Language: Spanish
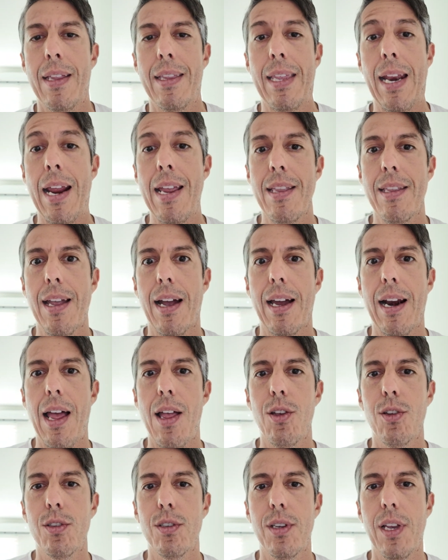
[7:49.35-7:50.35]
30
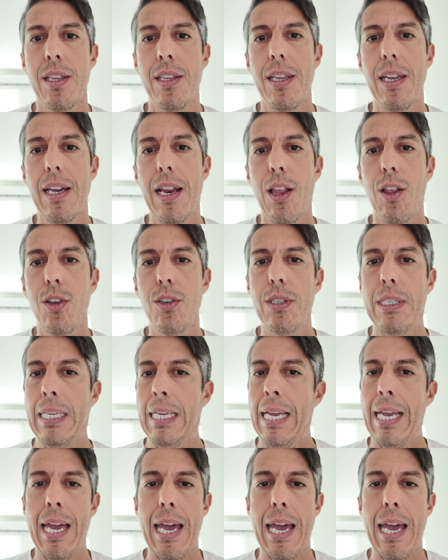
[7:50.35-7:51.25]
grados centígrados